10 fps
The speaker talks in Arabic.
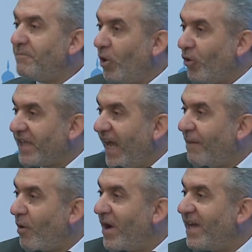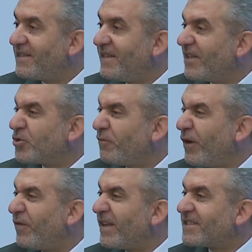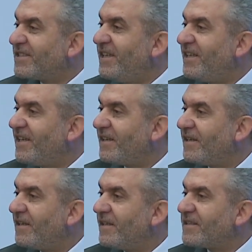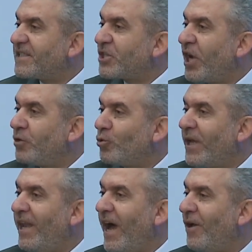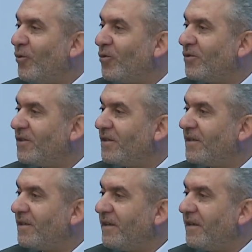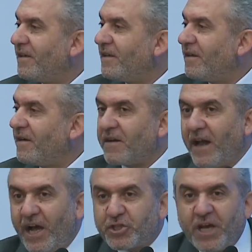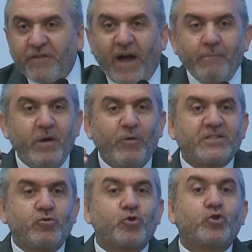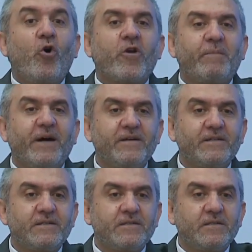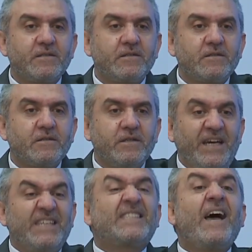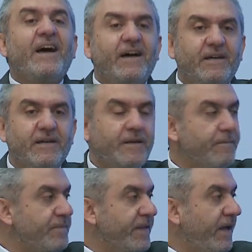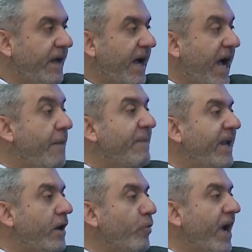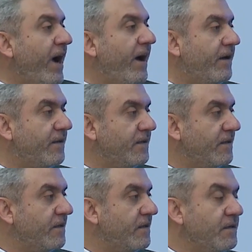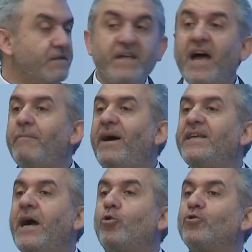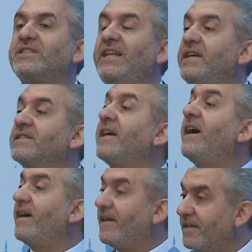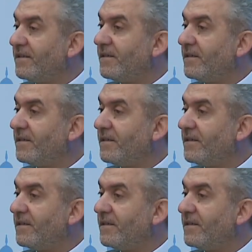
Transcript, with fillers: نقعد على موائدنا طفل فلسطيني استشهدوا كل أهله راح شاف عم بيوزعوا شوربة حساء حمل الوعاء ذهب ليأخذ الحساء